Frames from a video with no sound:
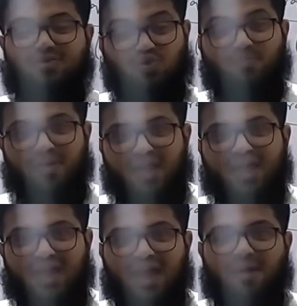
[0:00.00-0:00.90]
जो
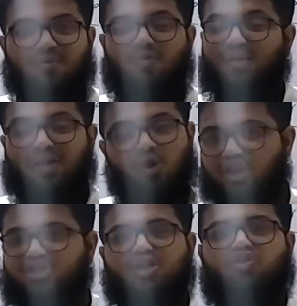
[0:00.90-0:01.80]
मिलेंगे आपको मतलब
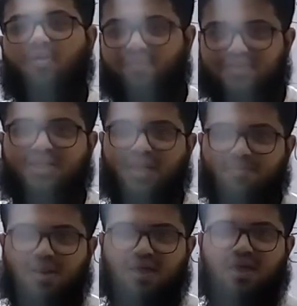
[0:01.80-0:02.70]
ओरिजिनल तो ऑब्वियसली नहीं
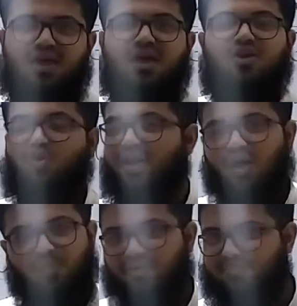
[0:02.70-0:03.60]
मिलेंगे क्योंकि
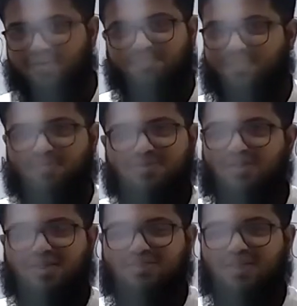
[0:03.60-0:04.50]
डाओ पेपर्स
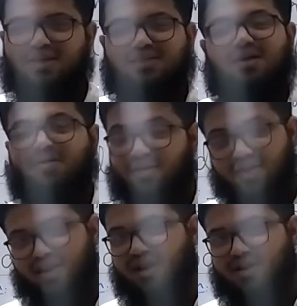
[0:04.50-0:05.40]
रिलीज नहीं करता
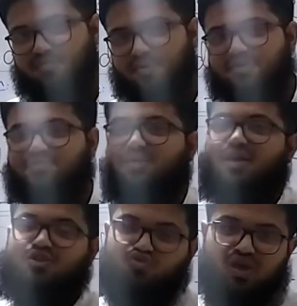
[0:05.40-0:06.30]
रिक्रिएटेड पेपर्स
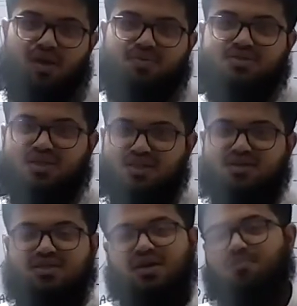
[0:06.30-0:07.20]
मिलेंगे जो कि आपके
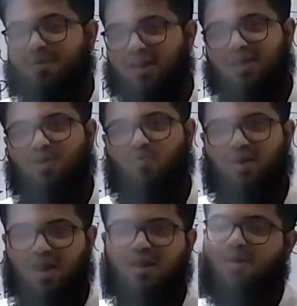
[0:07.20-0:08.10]
सीनियर्स ने कंपाइल किए हुए
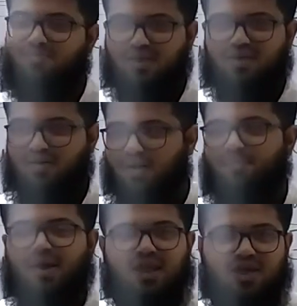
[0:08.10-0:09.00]
हैं राइट हम नहीं
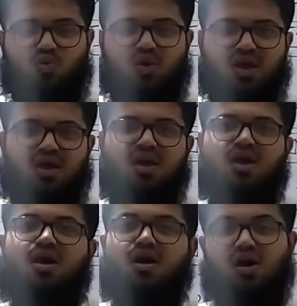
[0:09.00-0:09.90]
कंपाइल किए हुए हैं
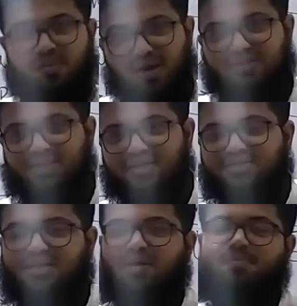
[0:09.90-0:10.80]
और हमारे
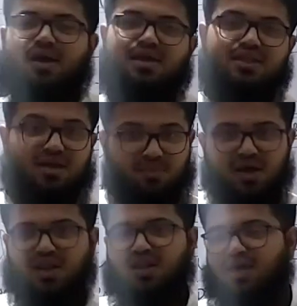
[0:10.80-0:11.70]
सीनियर्स ने कंपाइल किए थे
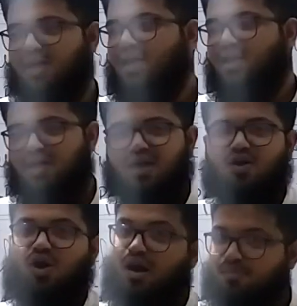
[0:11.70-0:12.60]
हमारे लिए ठीक है
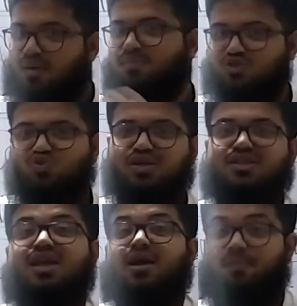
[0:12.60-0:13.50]
और आप भी अपने जूनियर्स
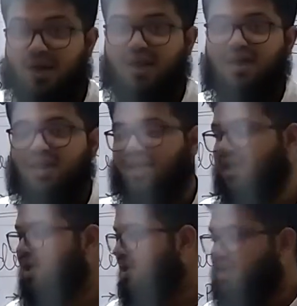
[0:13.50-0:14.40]
के लिए कंपाइल
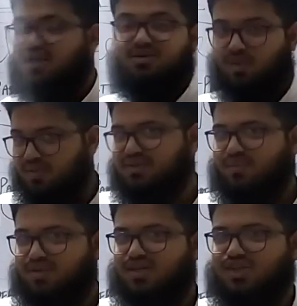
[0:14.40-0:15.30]
करेंगे ठीक है जब आप
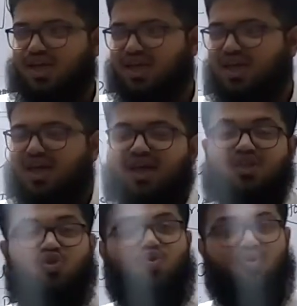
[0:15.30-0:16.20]
एग्ज़ाम देने जाएंगे
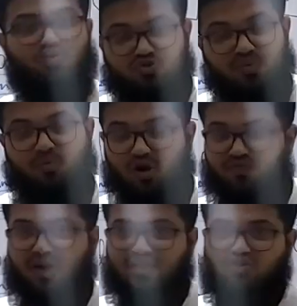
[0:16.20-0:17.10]
तो उसमें
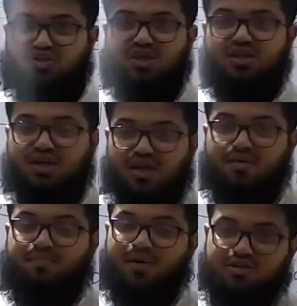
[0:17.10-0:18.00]
बहुत फ़ायदा हो जाता है ठीक
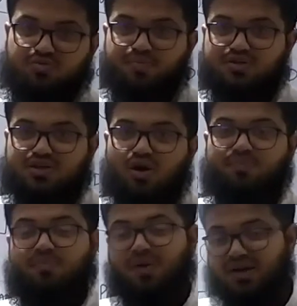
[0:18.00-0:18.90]
है पास पेपर्स का
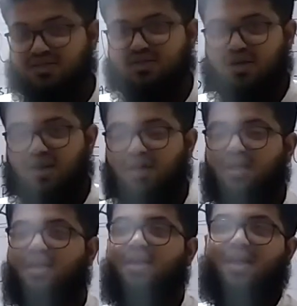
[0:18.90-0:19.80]
आपने प्रैक्टिस करना
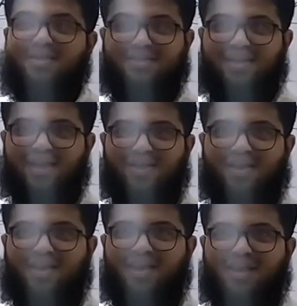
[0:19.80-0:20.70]
है अच्छा
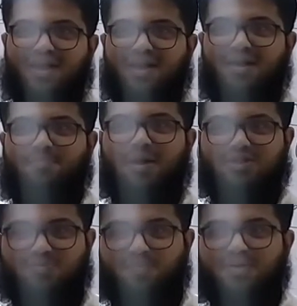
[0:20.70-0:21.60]

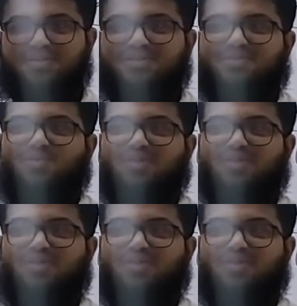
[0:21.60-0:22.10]
पास पेपर्स को